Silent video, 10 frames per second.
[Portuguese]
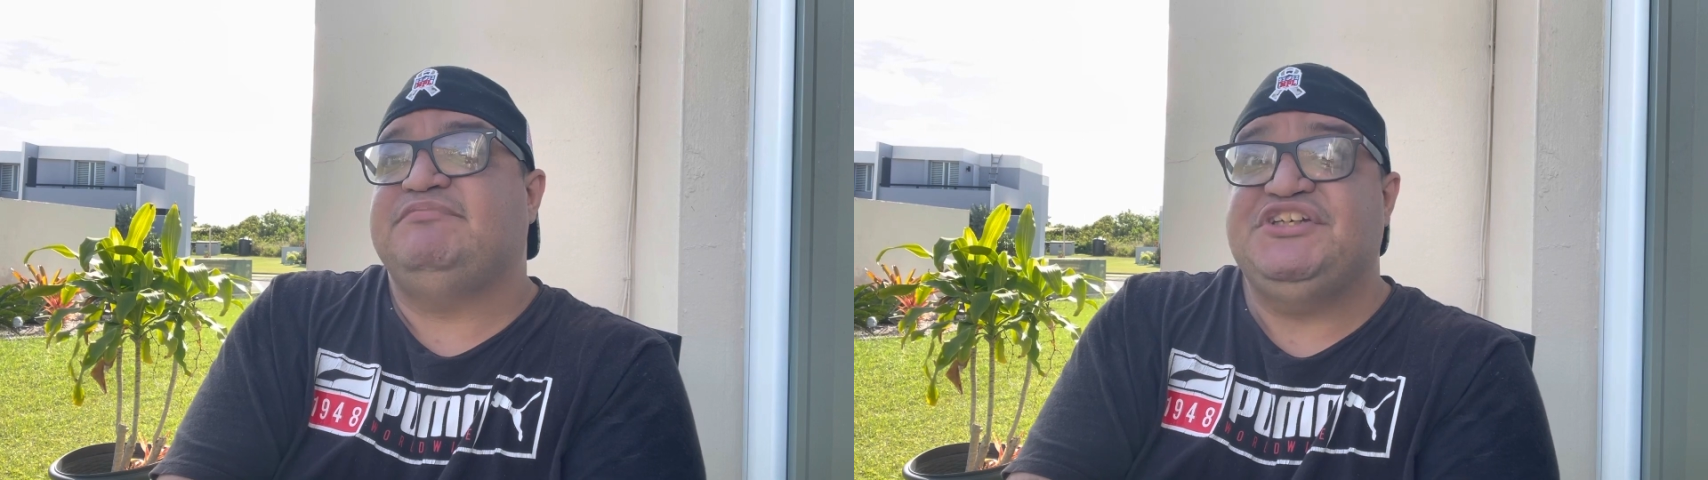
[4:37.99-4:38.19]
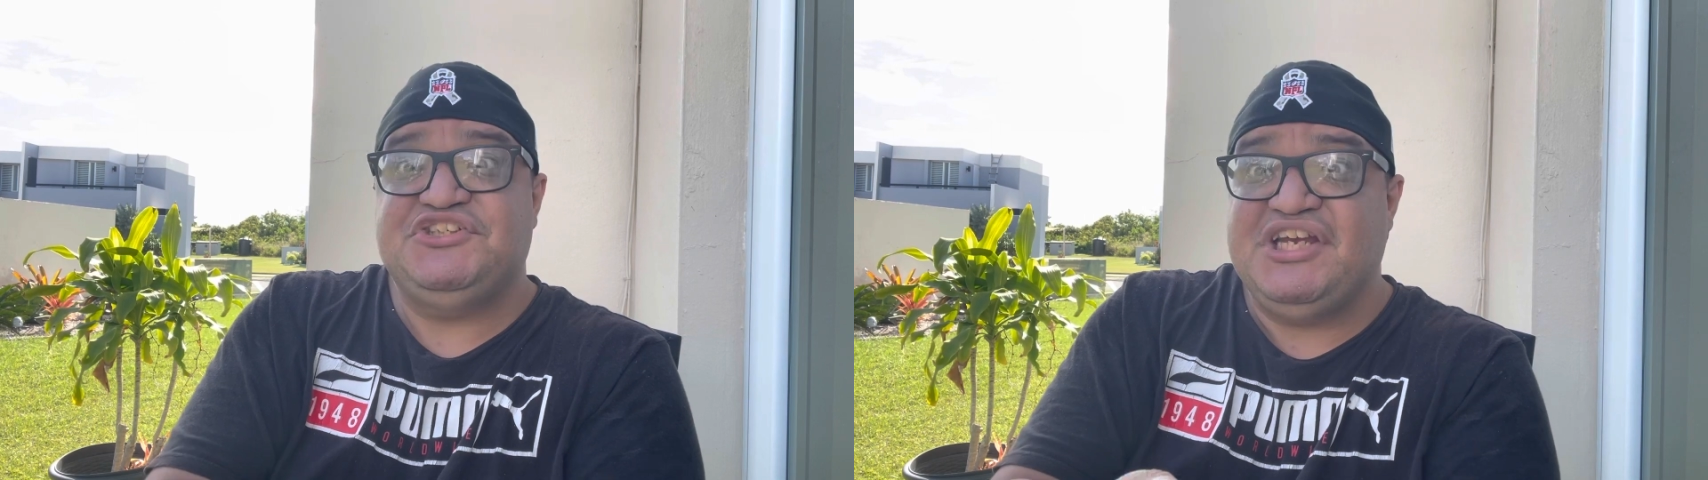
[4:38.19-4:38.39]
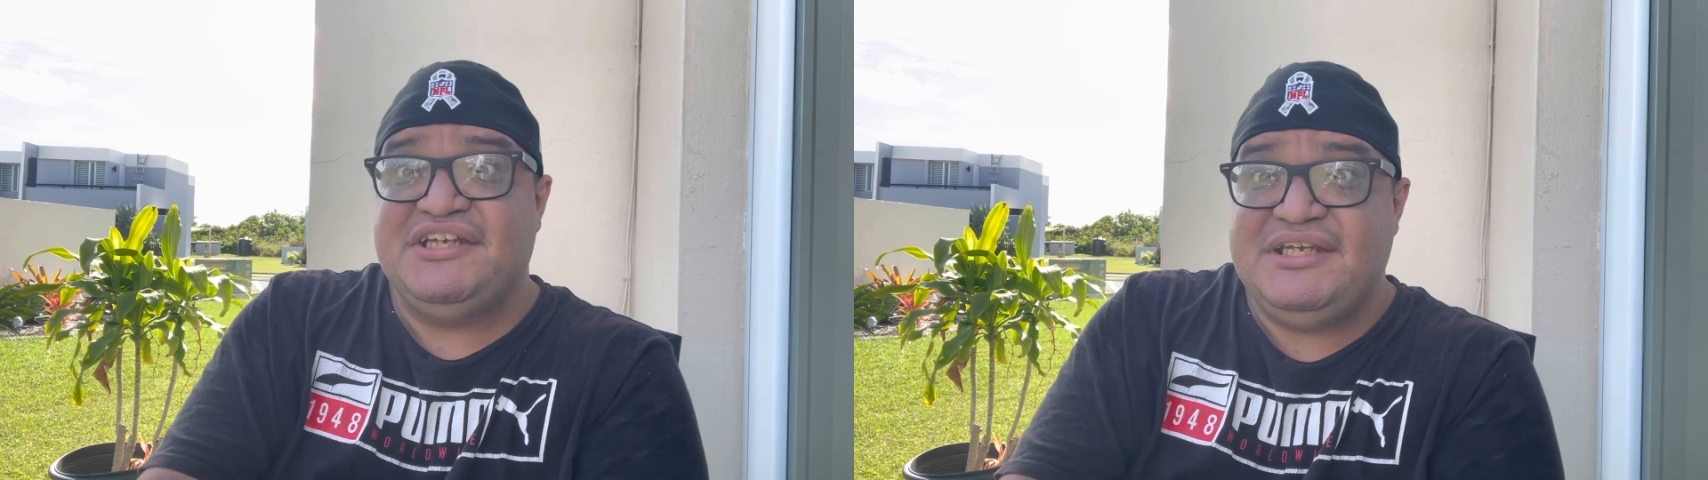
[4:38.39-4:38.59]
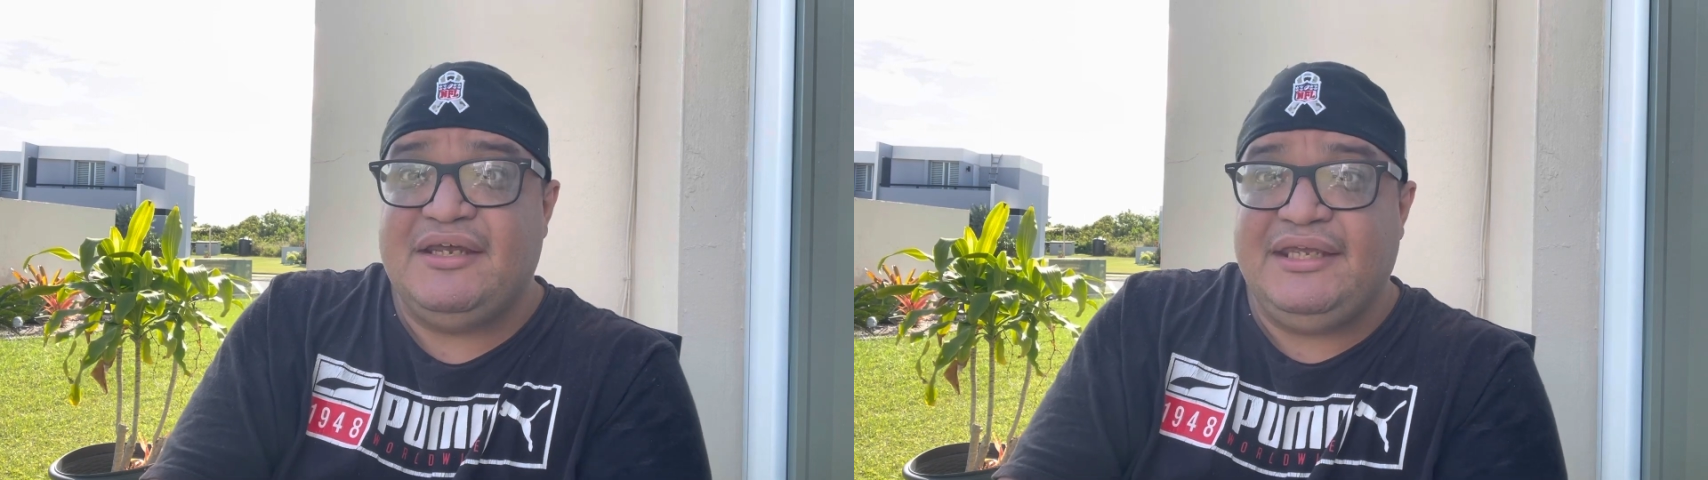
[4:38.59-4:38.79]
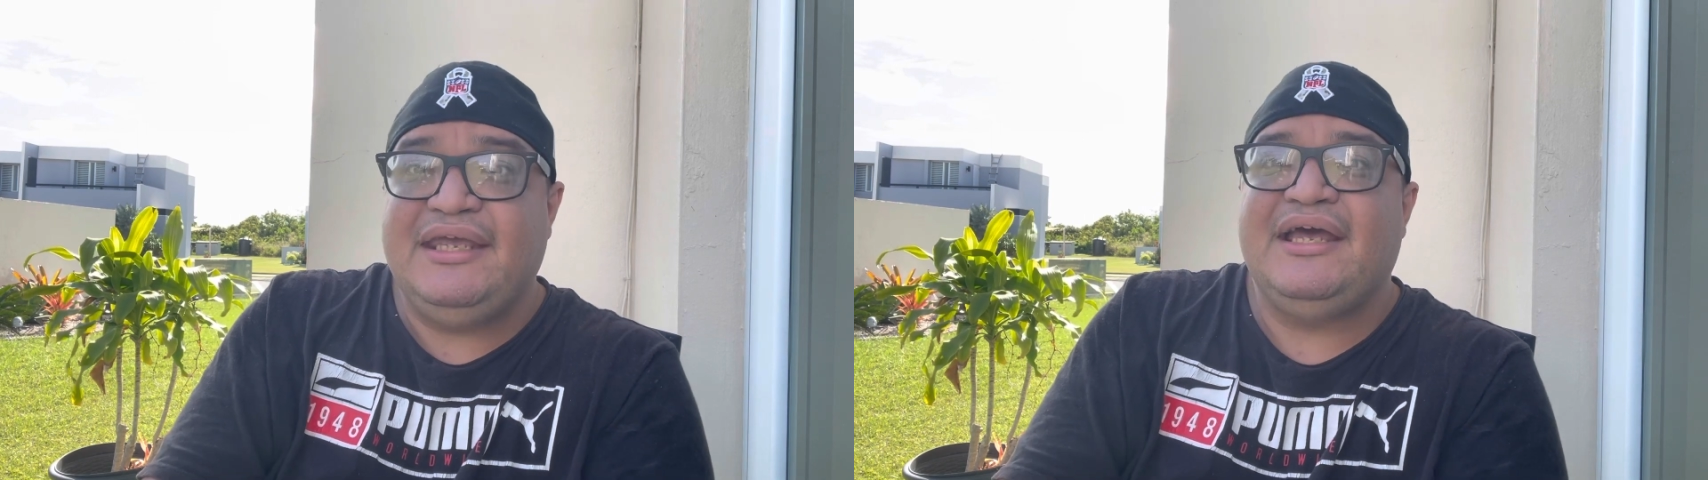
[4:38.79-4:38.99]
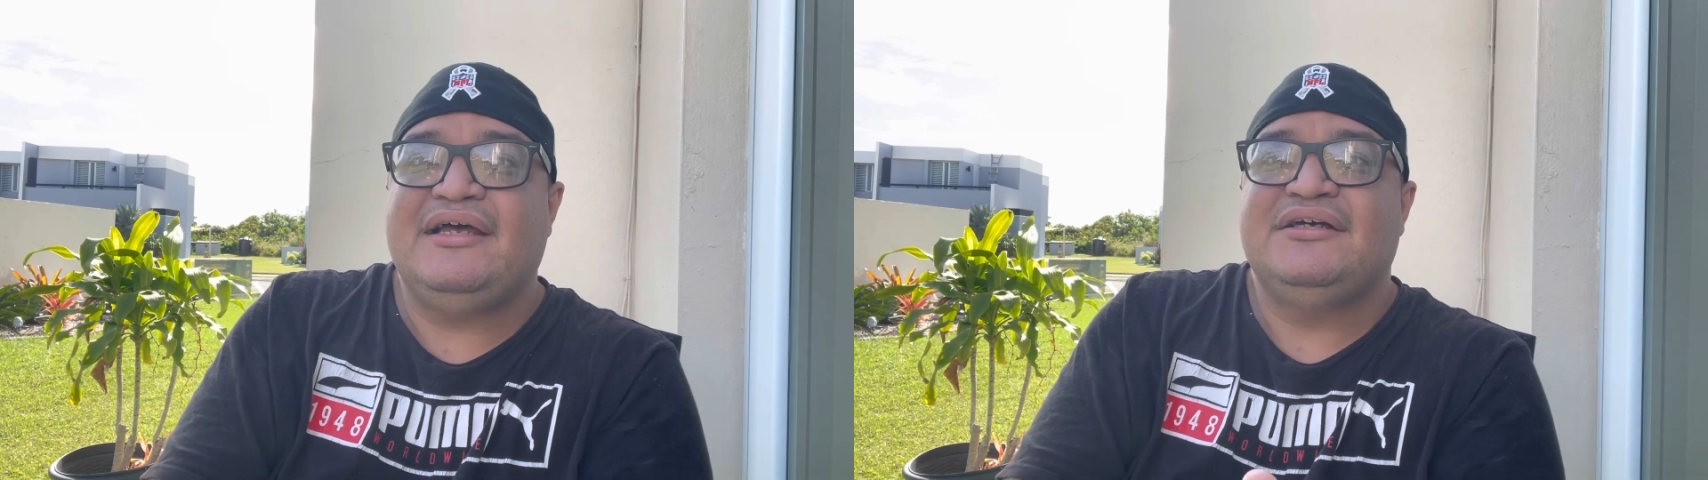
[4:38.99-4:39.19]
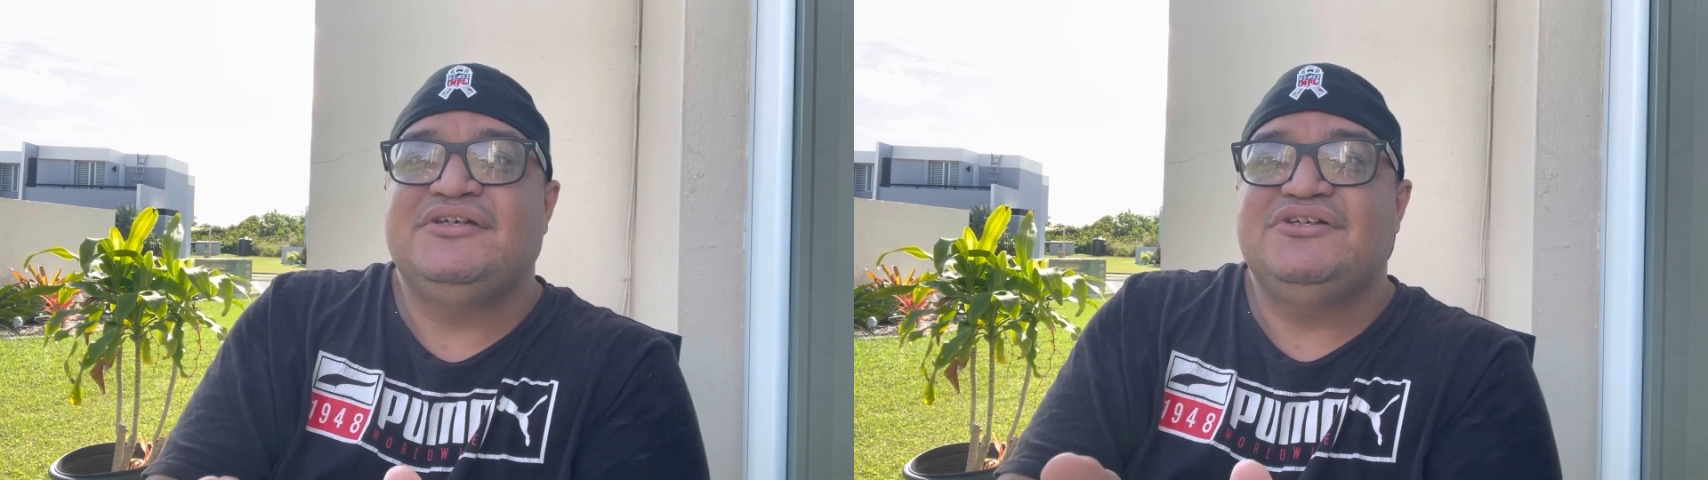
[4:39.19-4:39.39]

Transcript: engenharia